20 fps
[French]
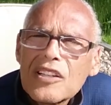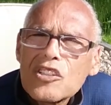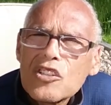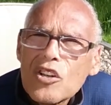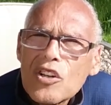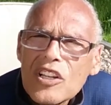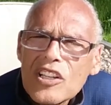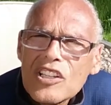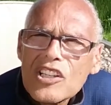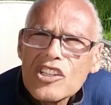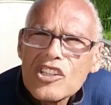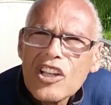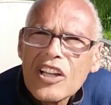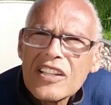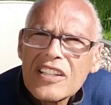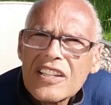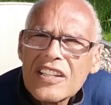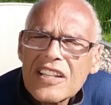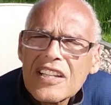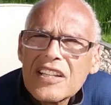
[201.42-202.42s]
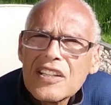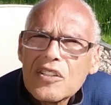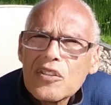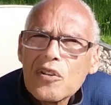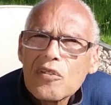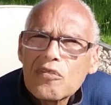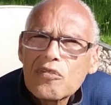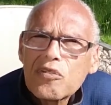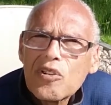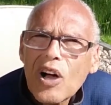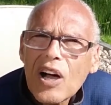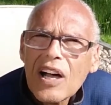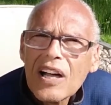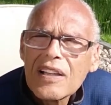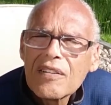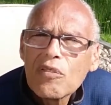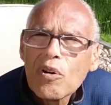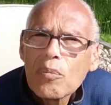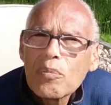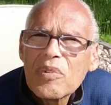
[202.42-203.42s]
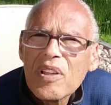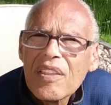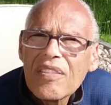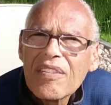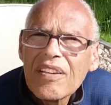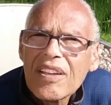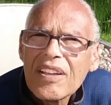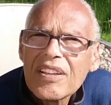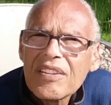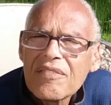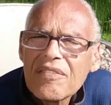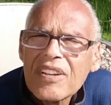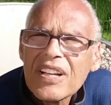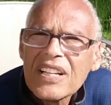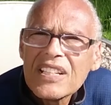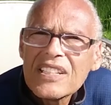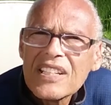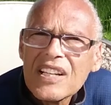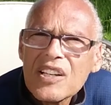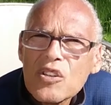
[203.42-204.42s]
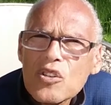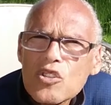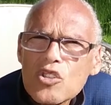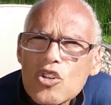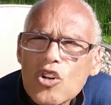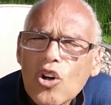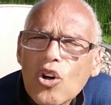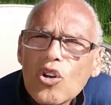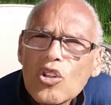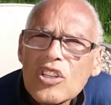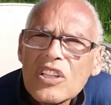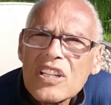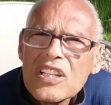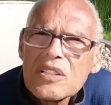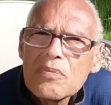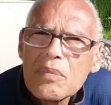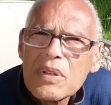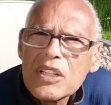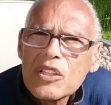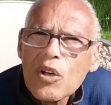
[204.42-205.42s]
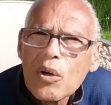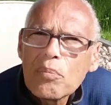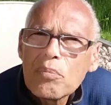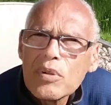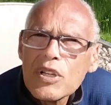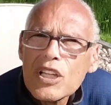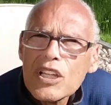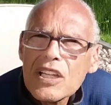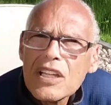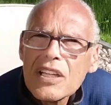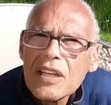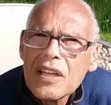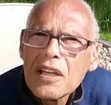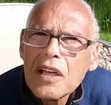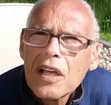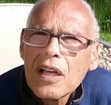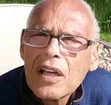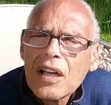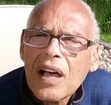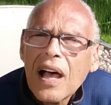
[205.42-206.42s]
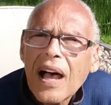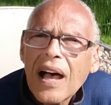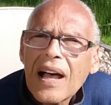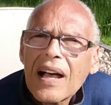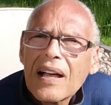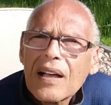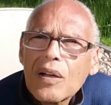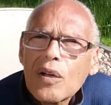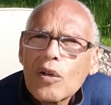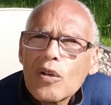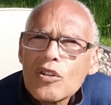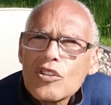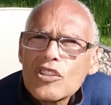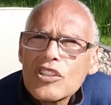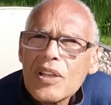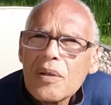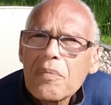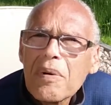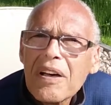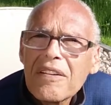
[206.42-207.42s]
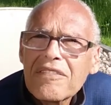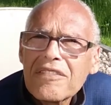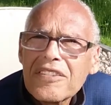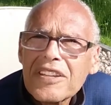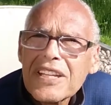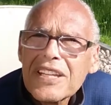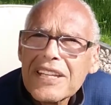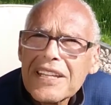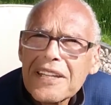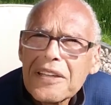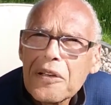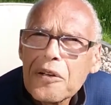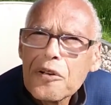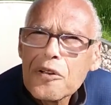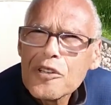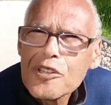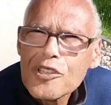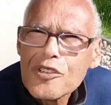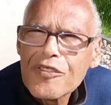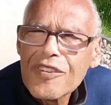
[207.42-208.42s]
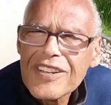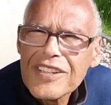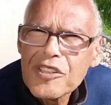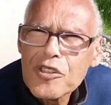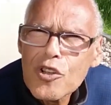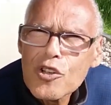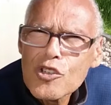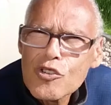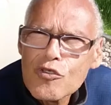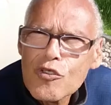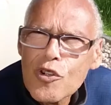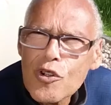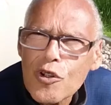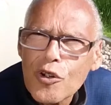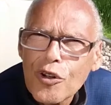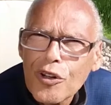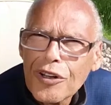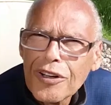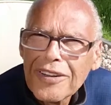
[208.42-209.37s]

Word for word: je l'ai déjà dit X fois, ils vont peut-être vexer que je le redise, mais tant pis. Hein, euh, c'est ma vie, euh, je fais ce que je veux.